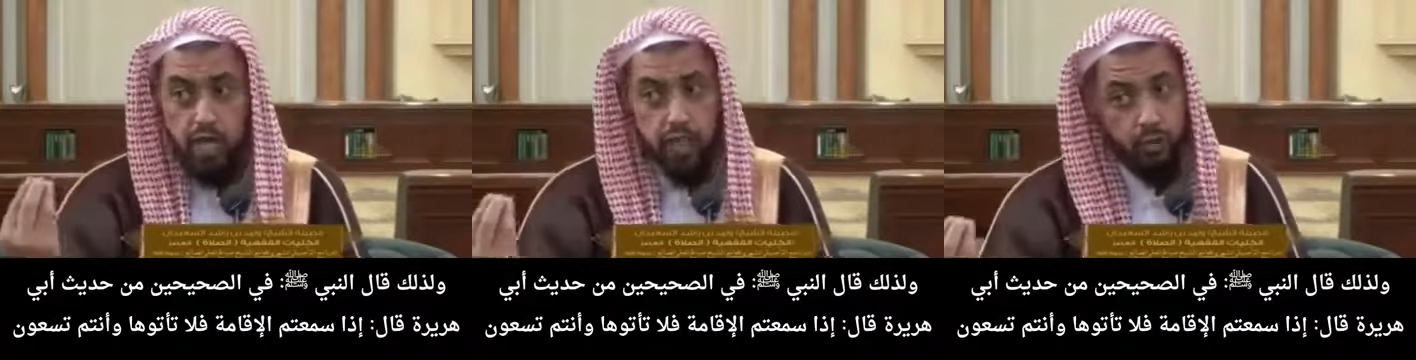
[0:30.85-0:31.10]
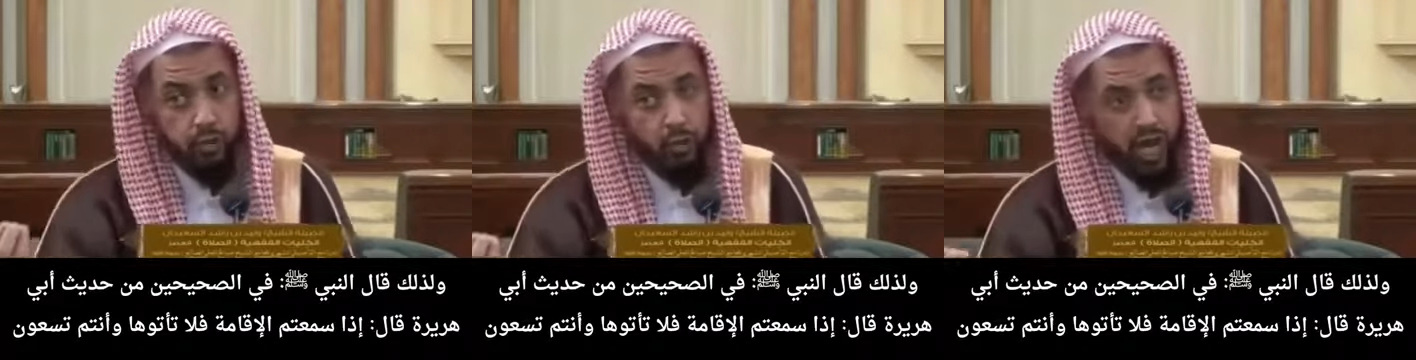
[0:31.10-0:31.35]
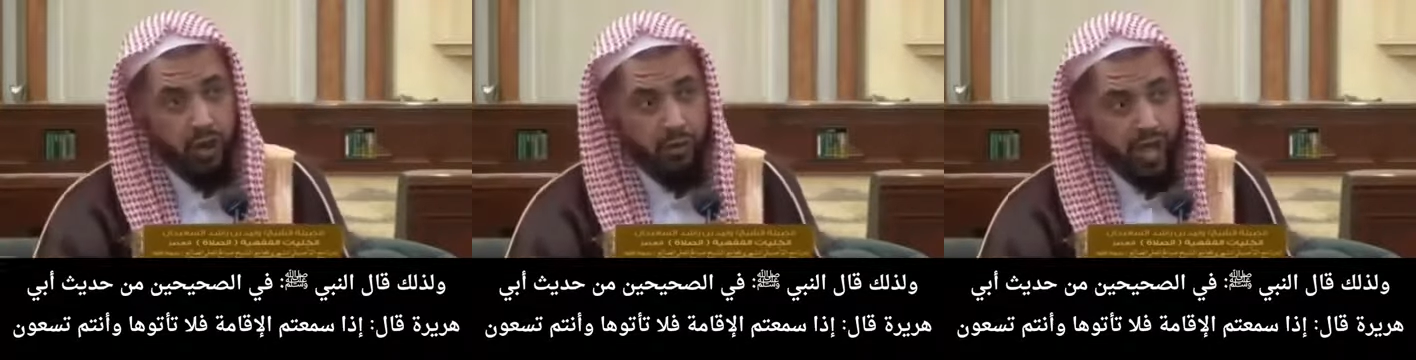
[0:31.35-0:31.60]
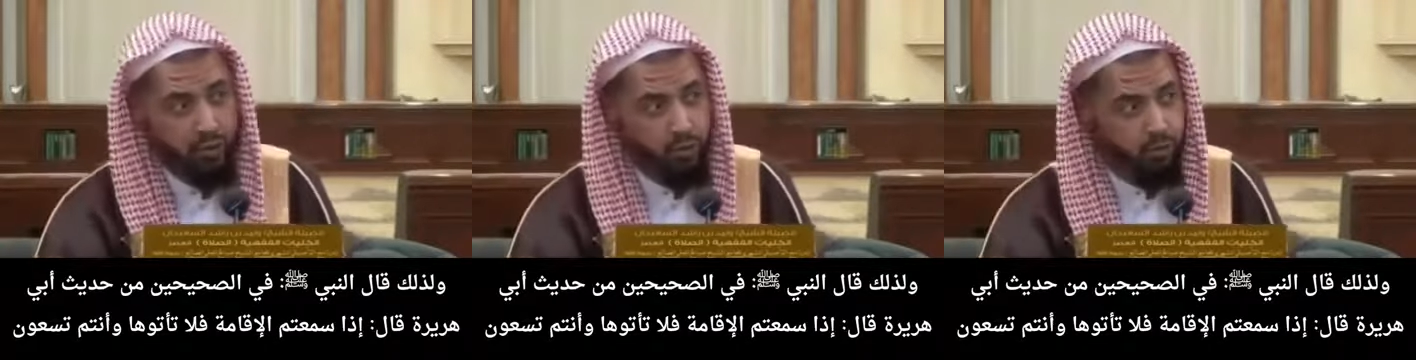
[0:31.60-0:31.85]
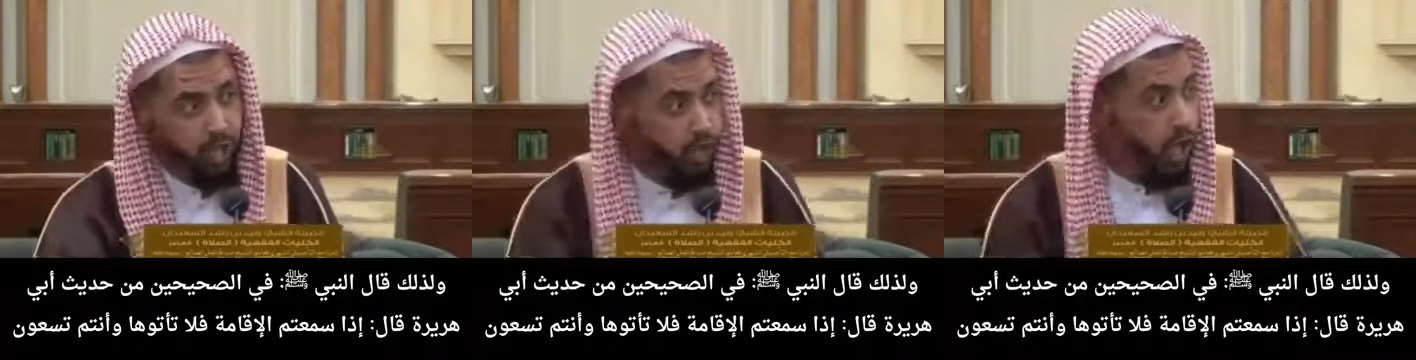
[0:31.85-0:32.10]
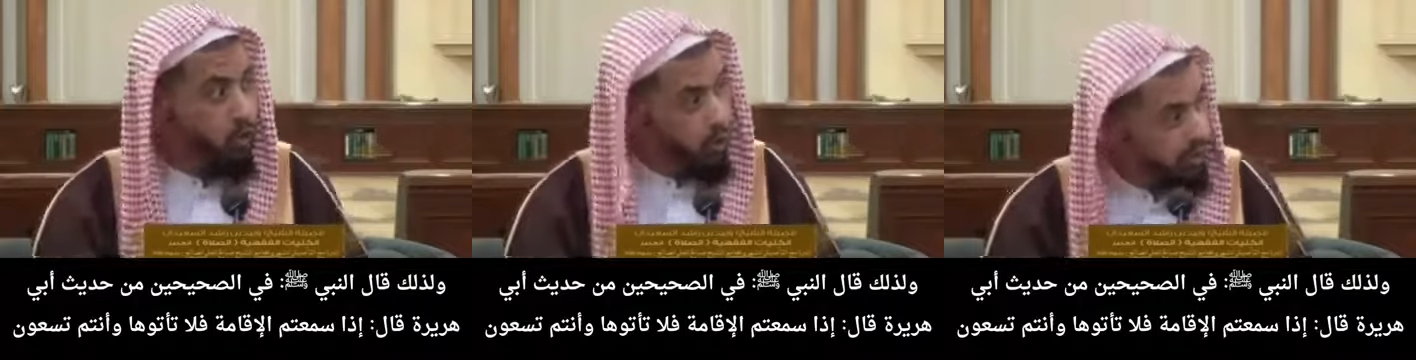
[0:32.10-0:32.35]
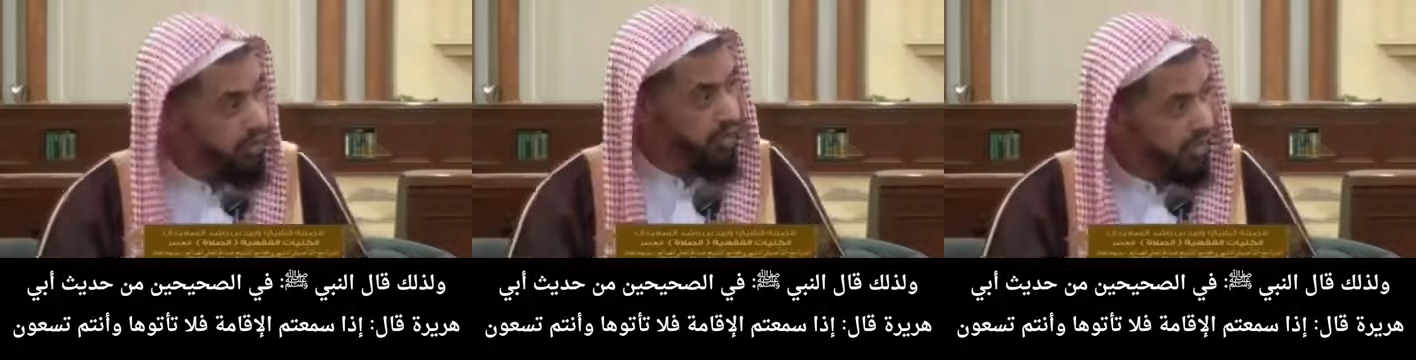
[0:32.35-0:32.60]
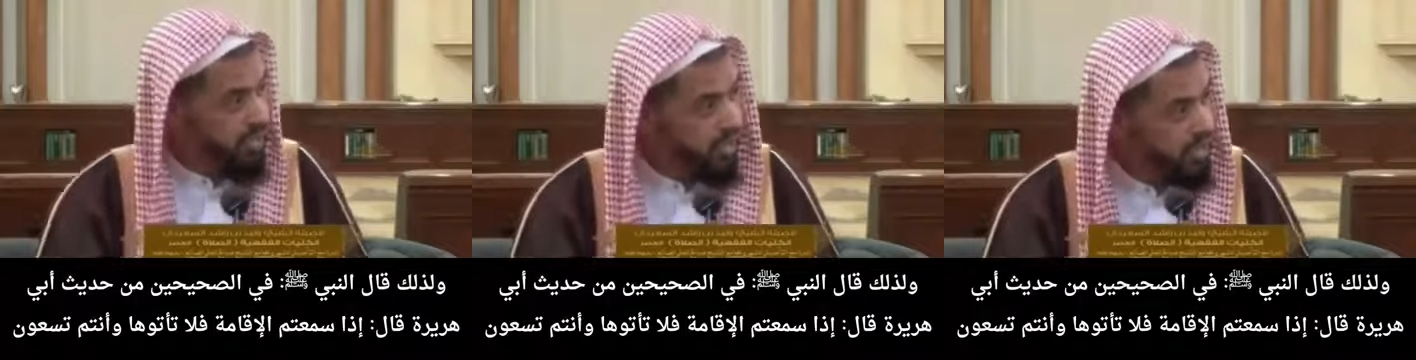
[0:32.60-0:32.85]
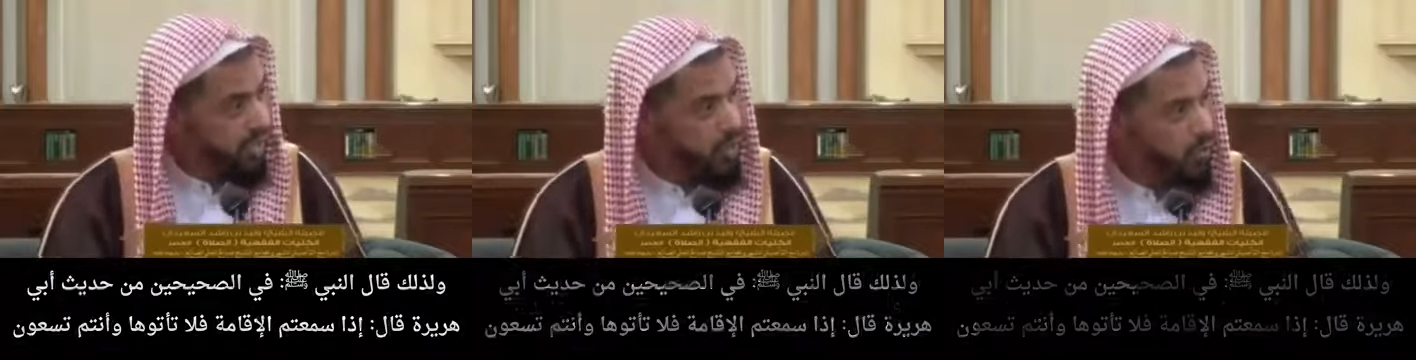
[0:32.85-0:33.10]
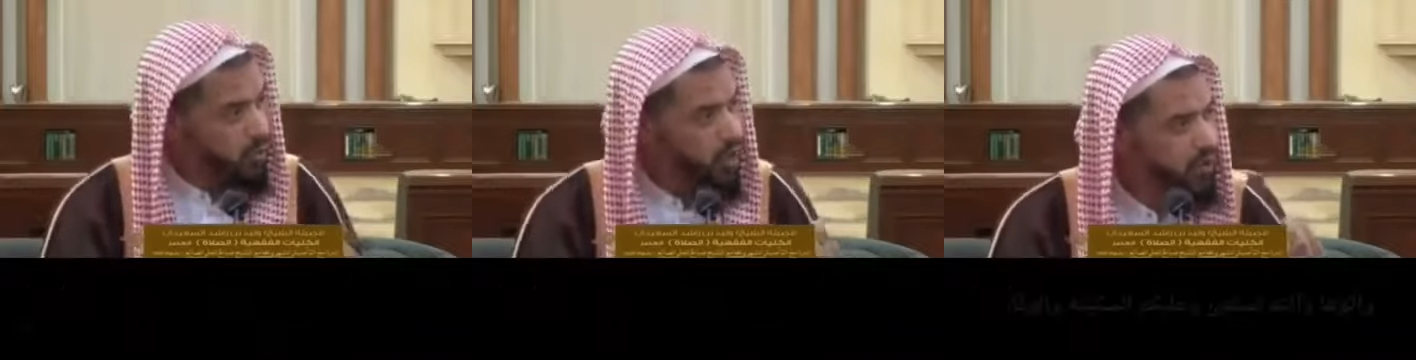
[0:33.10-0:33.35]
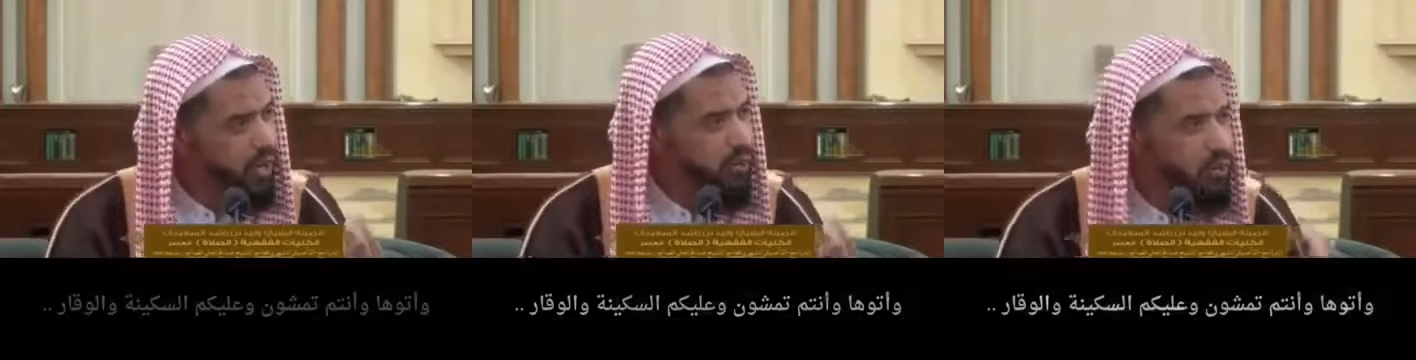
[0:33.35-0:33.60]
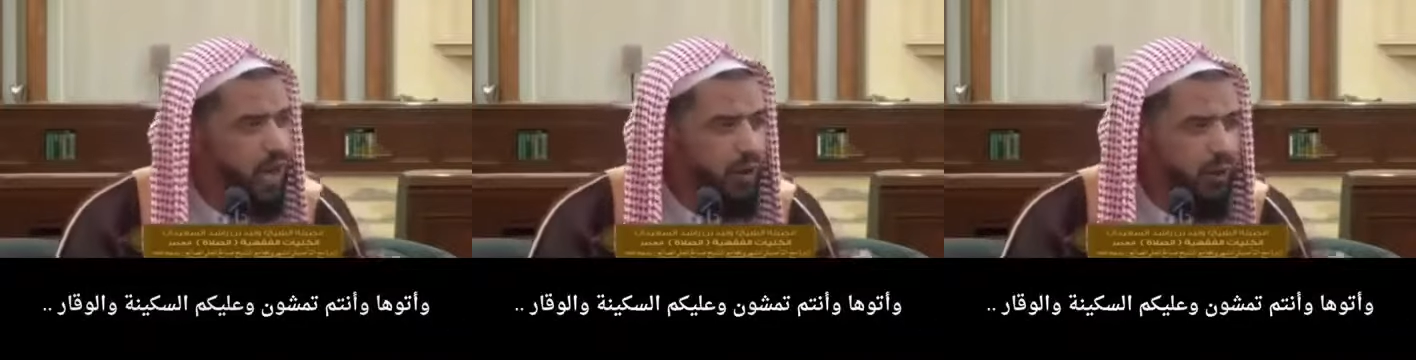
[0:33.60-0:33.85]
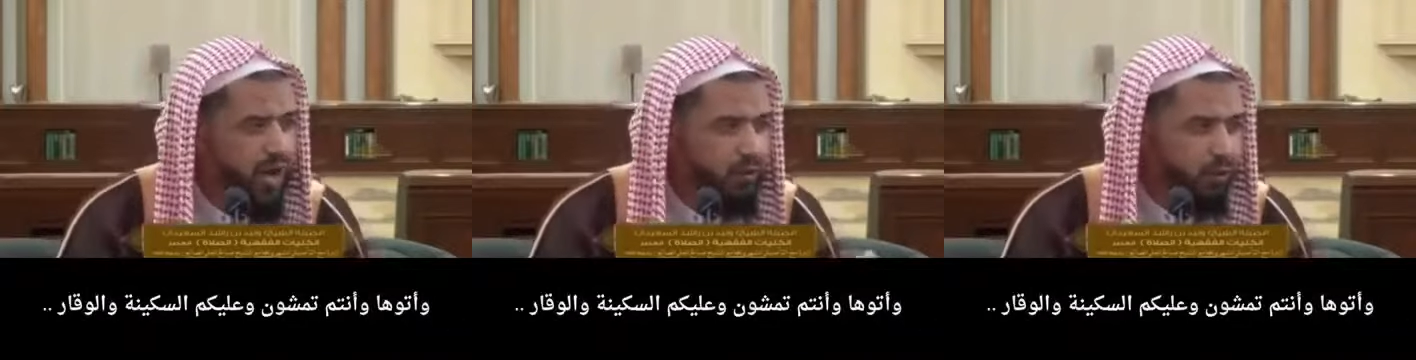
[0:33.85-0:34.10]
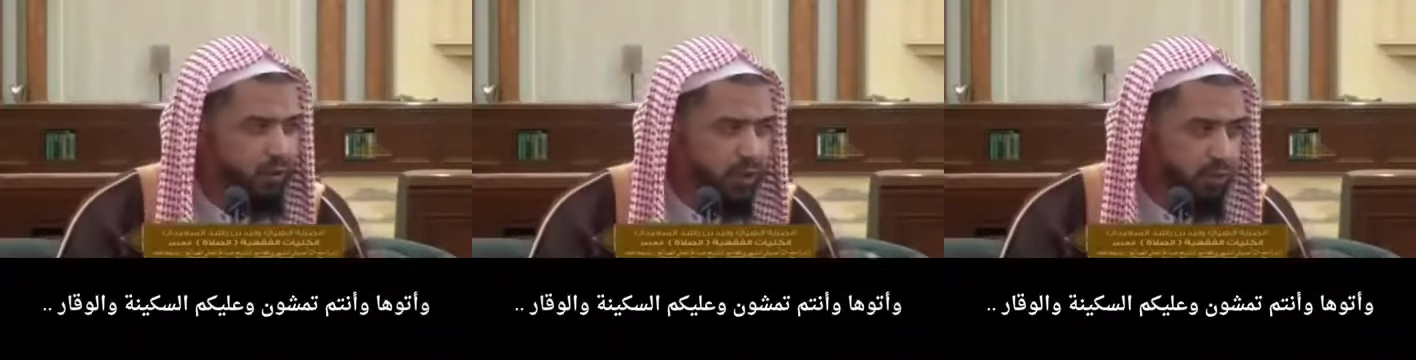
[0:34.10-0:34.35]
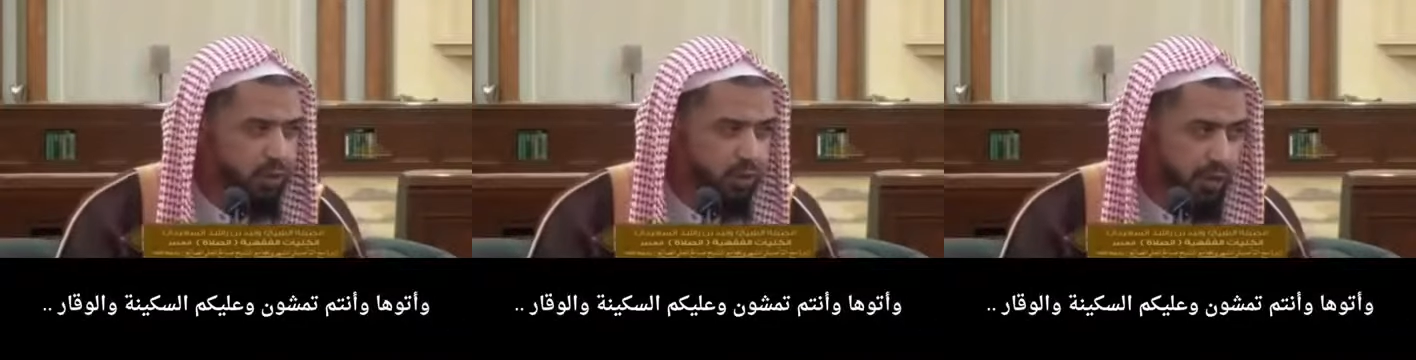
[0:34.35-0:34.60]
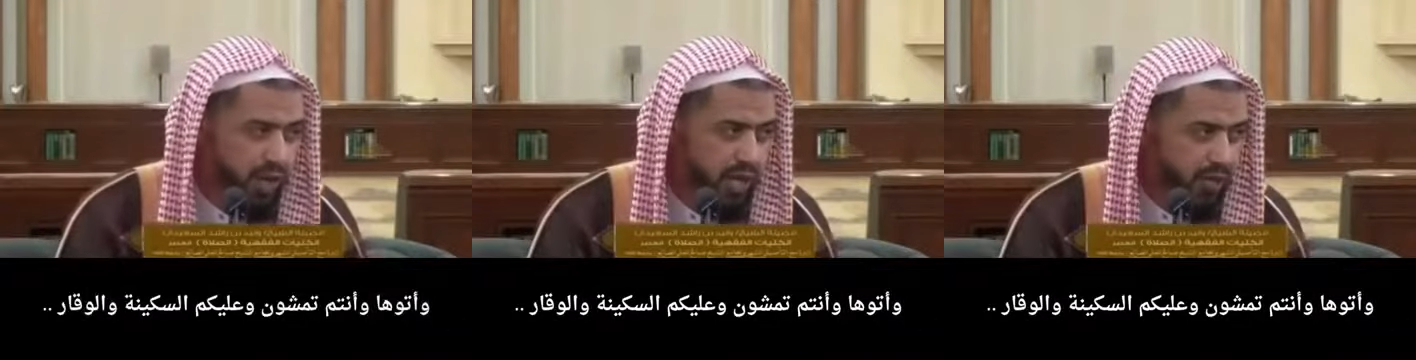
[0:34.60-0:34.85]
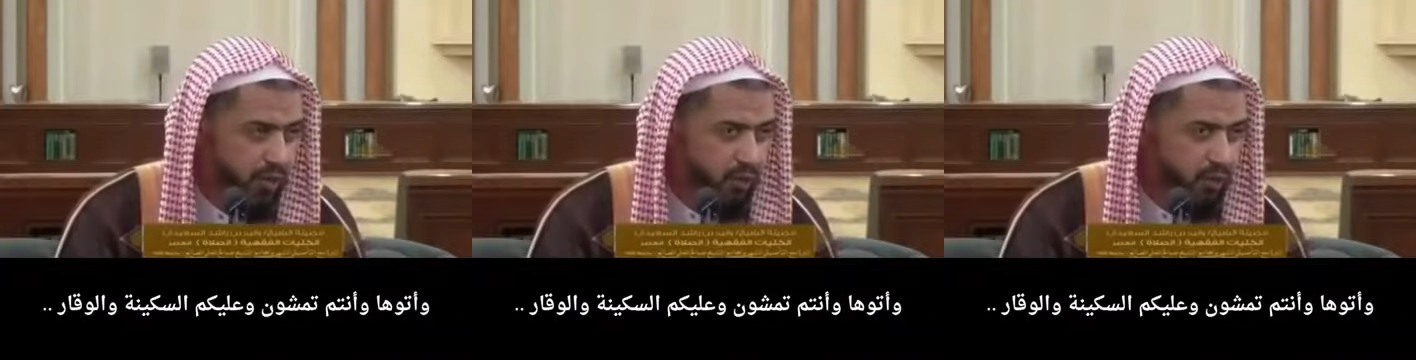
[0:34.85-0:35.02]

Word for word: فلا تأتوها وأنتم تسعون وأتوها وأنتم تمشون